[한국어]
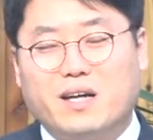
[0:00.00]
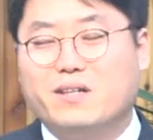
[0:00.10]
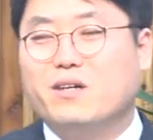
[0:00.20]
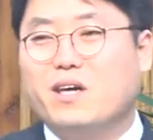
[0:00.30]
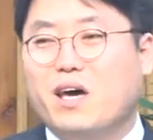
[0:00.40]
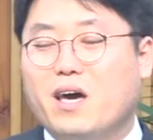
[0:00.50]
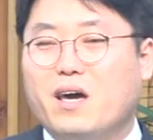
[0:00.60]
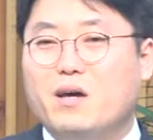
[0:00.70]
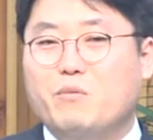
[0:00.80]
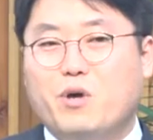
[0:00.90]
그렇게
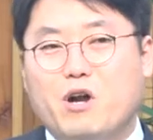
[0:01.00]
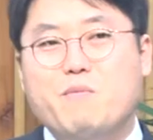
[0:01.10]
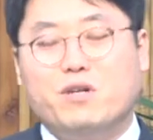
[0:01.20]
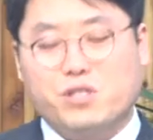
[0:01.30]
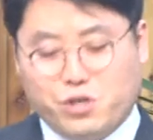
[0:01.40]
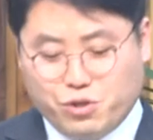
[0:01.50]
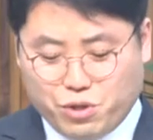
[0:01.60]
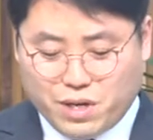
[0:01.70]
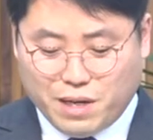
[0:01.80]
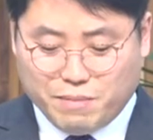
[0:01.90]
별명 지어
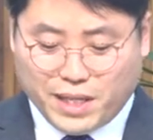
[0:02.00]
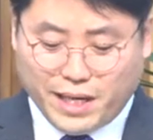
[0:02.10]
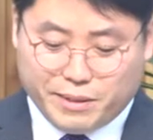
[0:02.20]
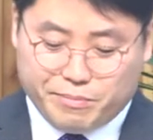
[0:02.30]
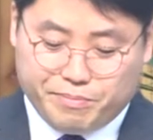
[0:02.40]
주기도 합니다.